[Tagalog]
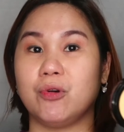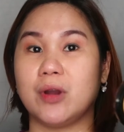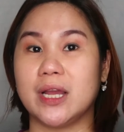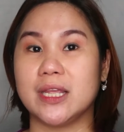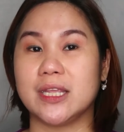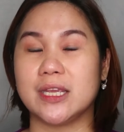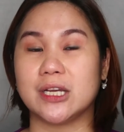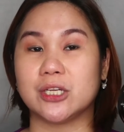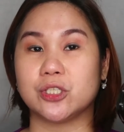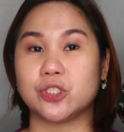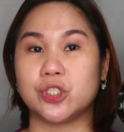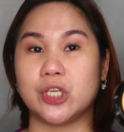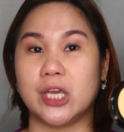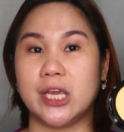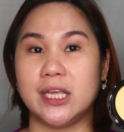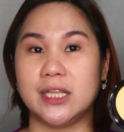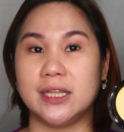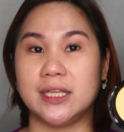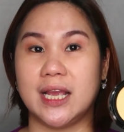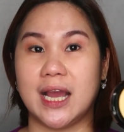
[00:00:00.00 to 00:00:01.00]
Yung kanyang
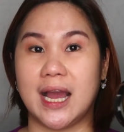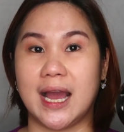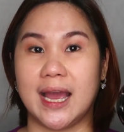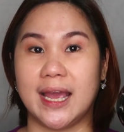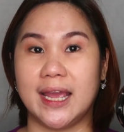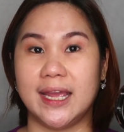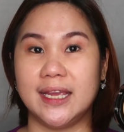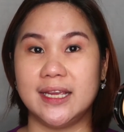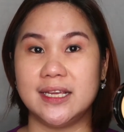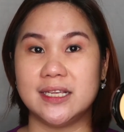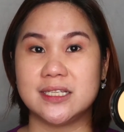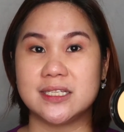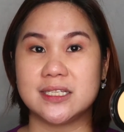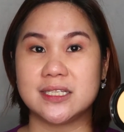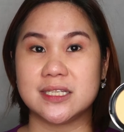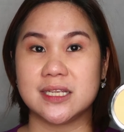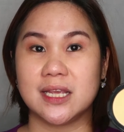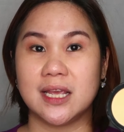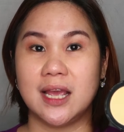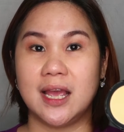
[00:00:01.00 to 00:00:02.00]
shade,
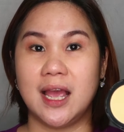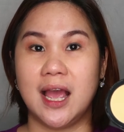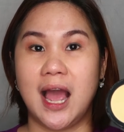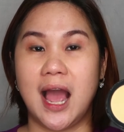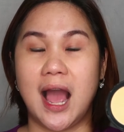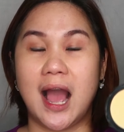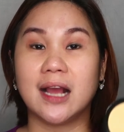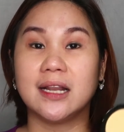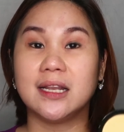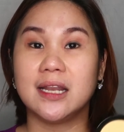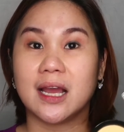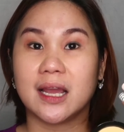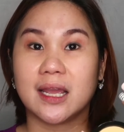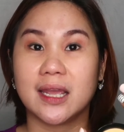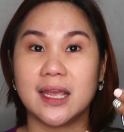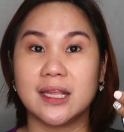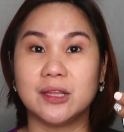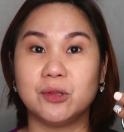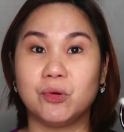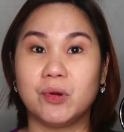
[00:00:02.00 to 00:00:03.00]
guys. Ang
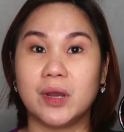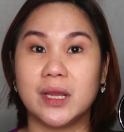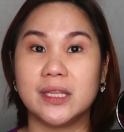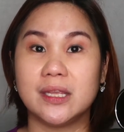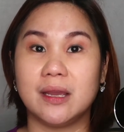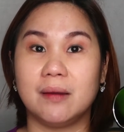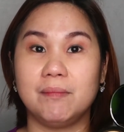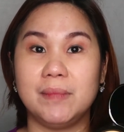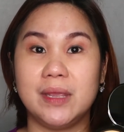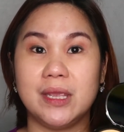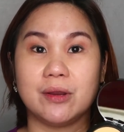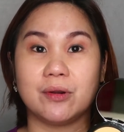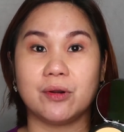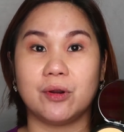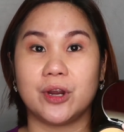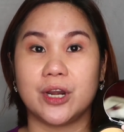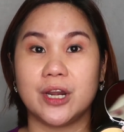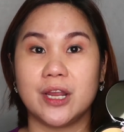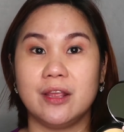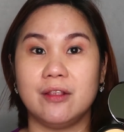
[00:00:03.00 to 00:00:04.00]
laki ng kanyang
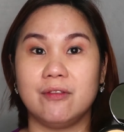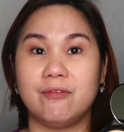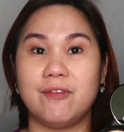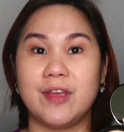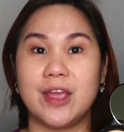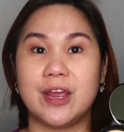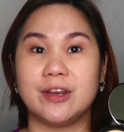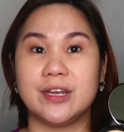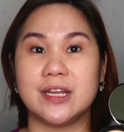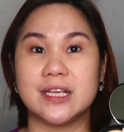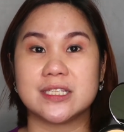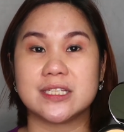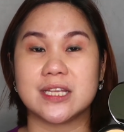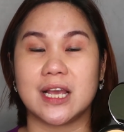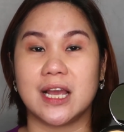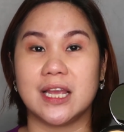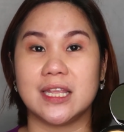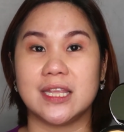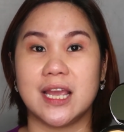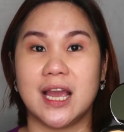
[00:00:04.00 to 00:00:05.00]
mirror, in fairness
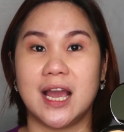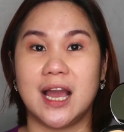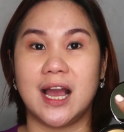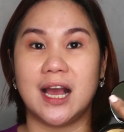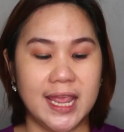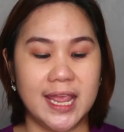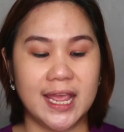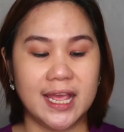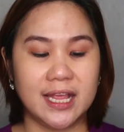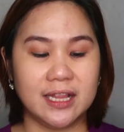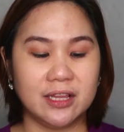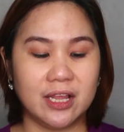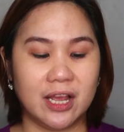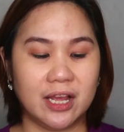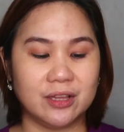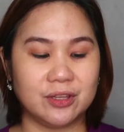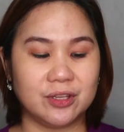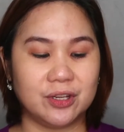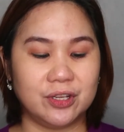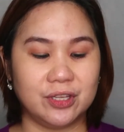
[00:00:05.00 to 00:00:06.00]
sa kanya. And
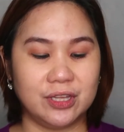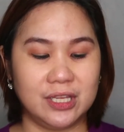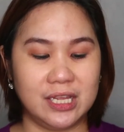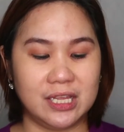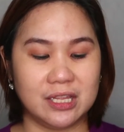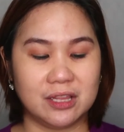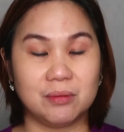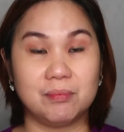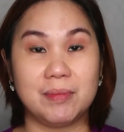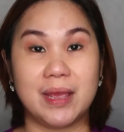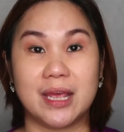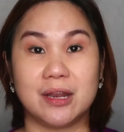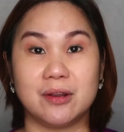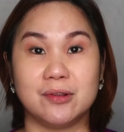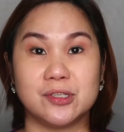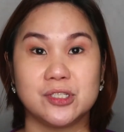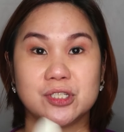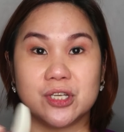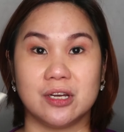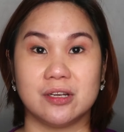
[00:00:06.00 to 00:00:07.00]
underneath,
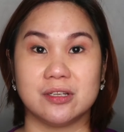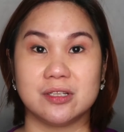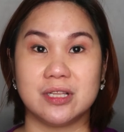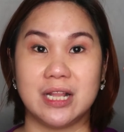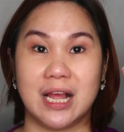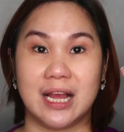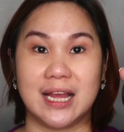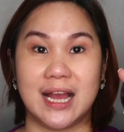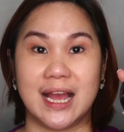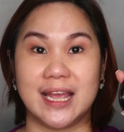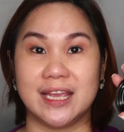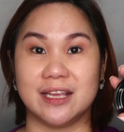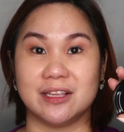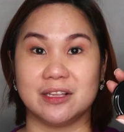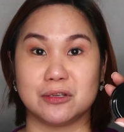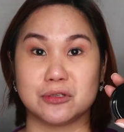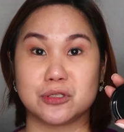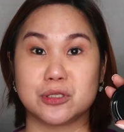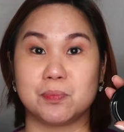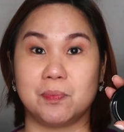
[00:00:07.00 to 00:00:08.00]
meron siyang
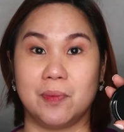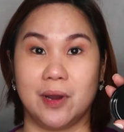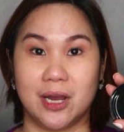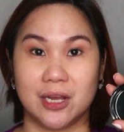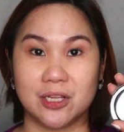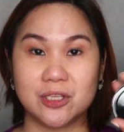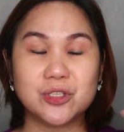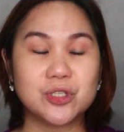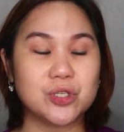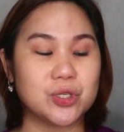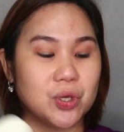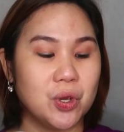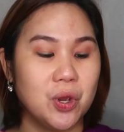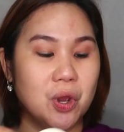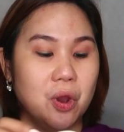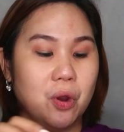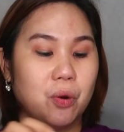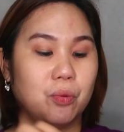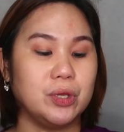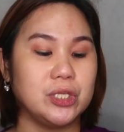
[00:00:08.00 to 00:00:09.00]
lagayan ng sponge,
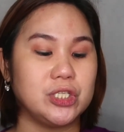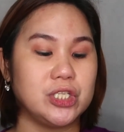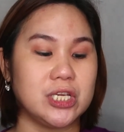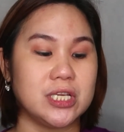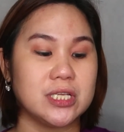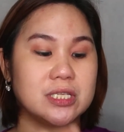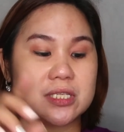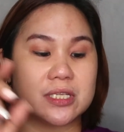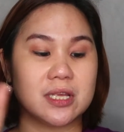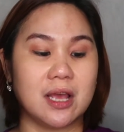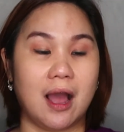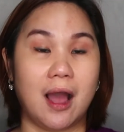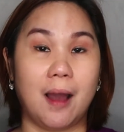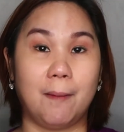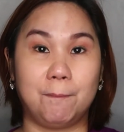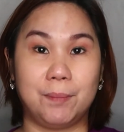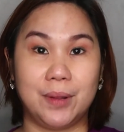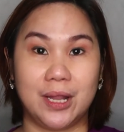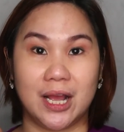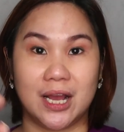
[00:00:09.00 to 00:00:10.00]
which is
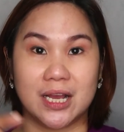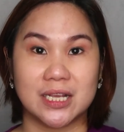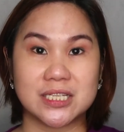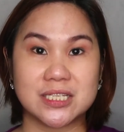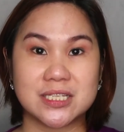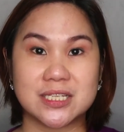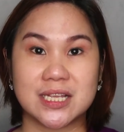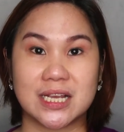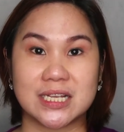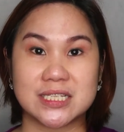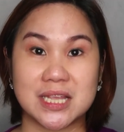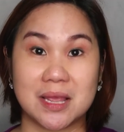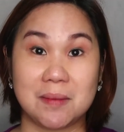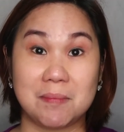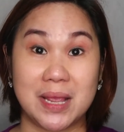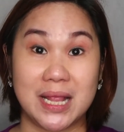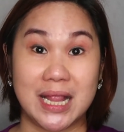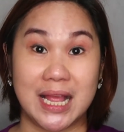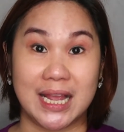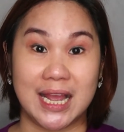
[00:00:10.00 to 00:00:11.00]
a plus kasi
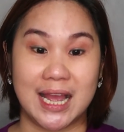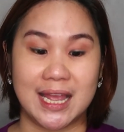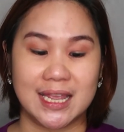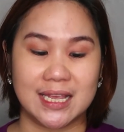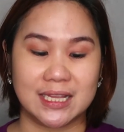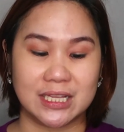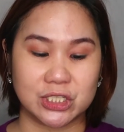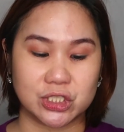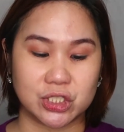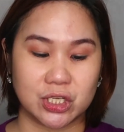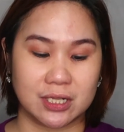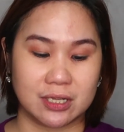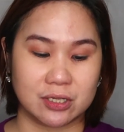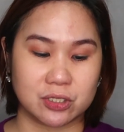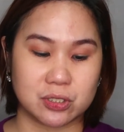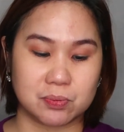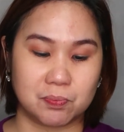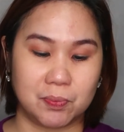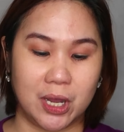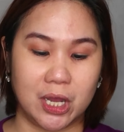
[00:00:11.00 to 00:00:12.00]
may lagayan na siya
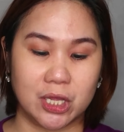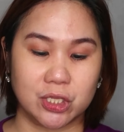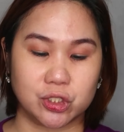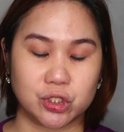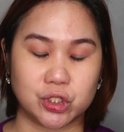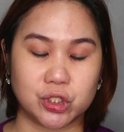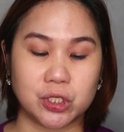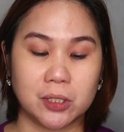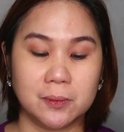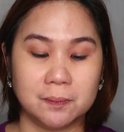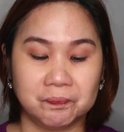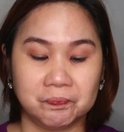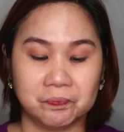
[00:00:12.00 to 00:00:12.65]
ng sponge.